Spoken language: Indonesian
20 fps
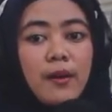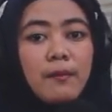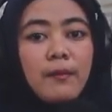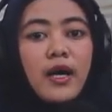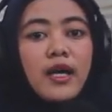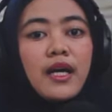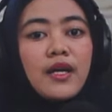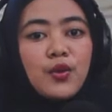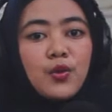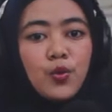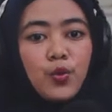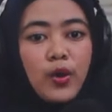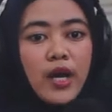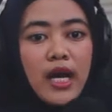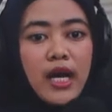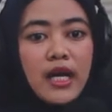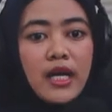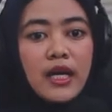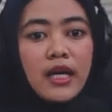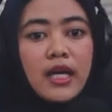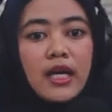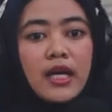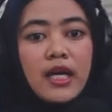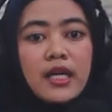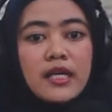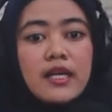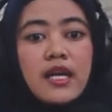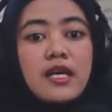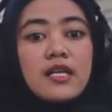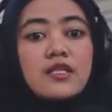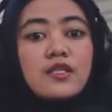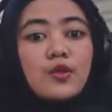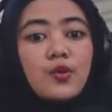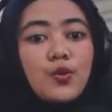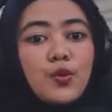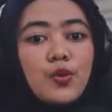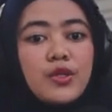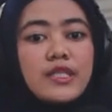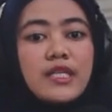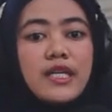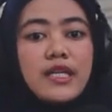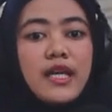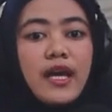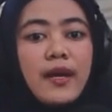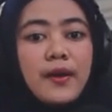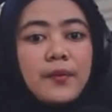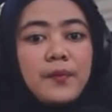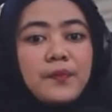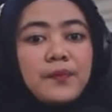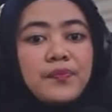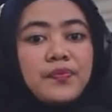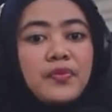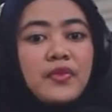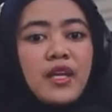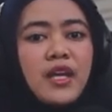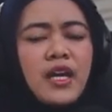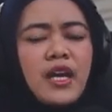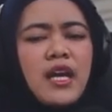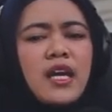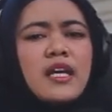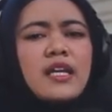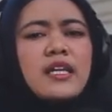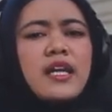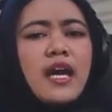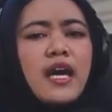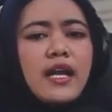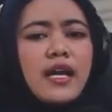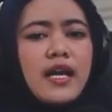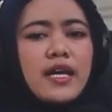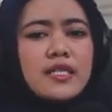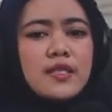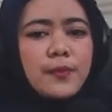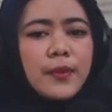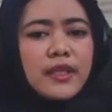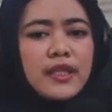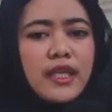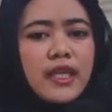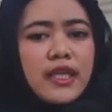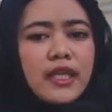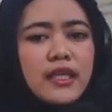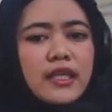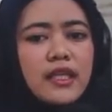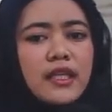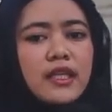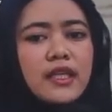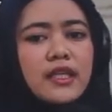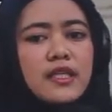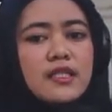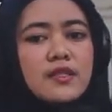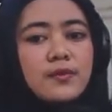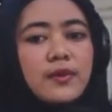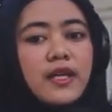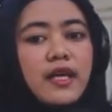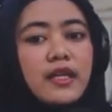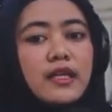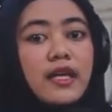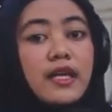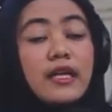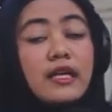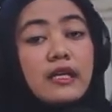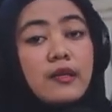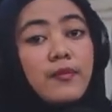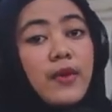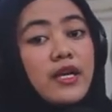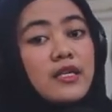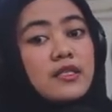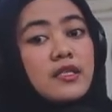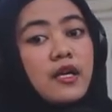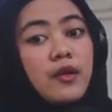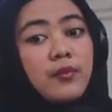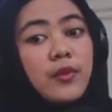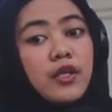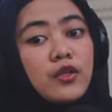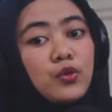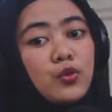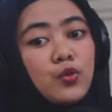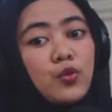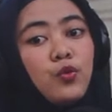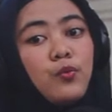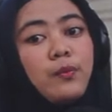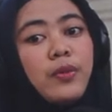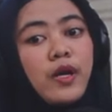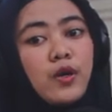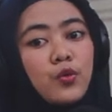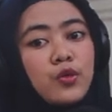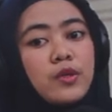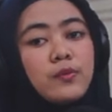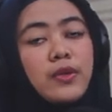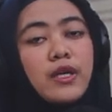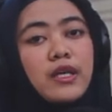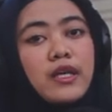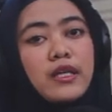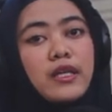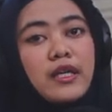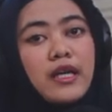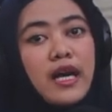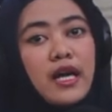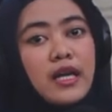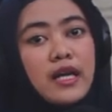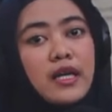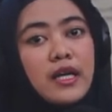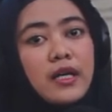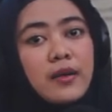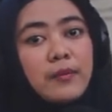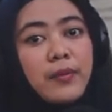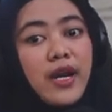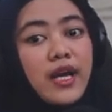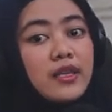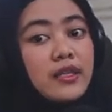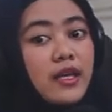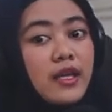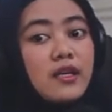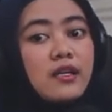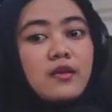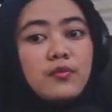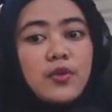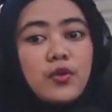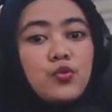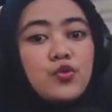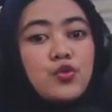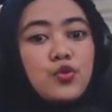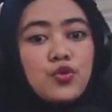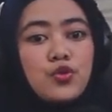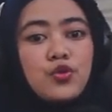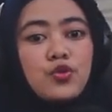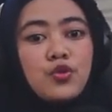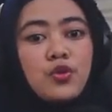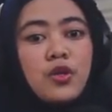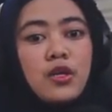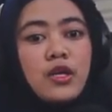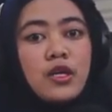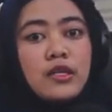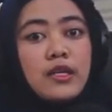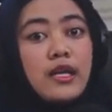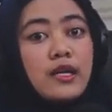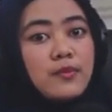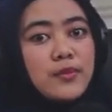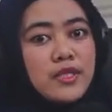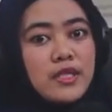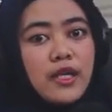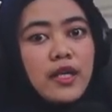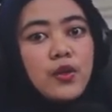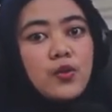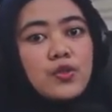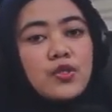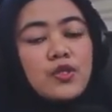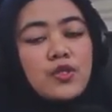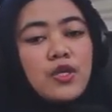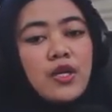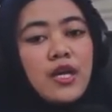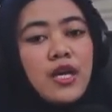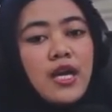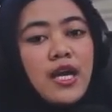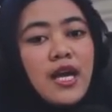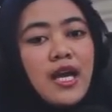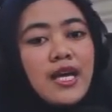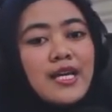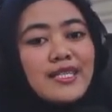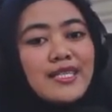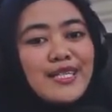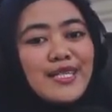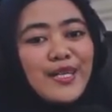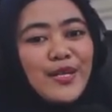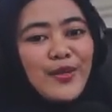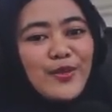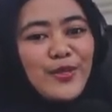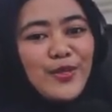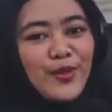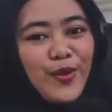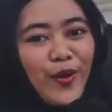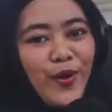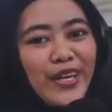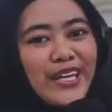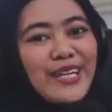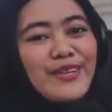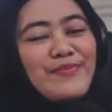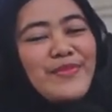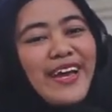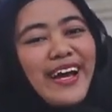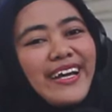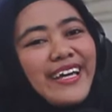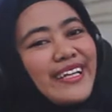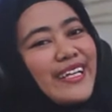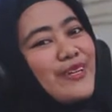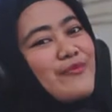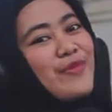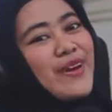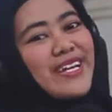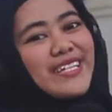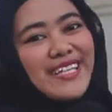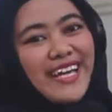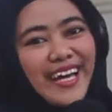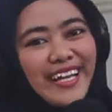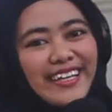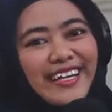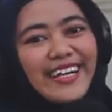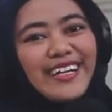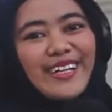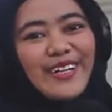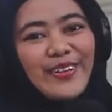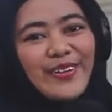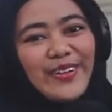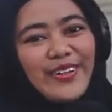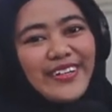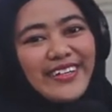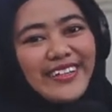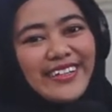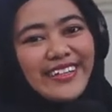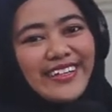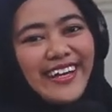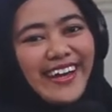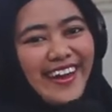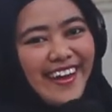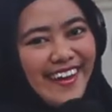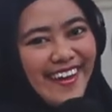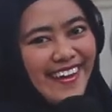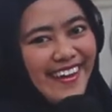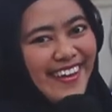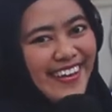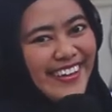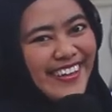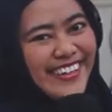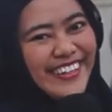bahkan kurang dari seluruh kejadian di era yang seperti ini sebenarnya iklim ekstrim itu perlu diberikan perhatian yang lebih khusus dan lebih serius seserius doi meyakinkan perasaannya ke lo ya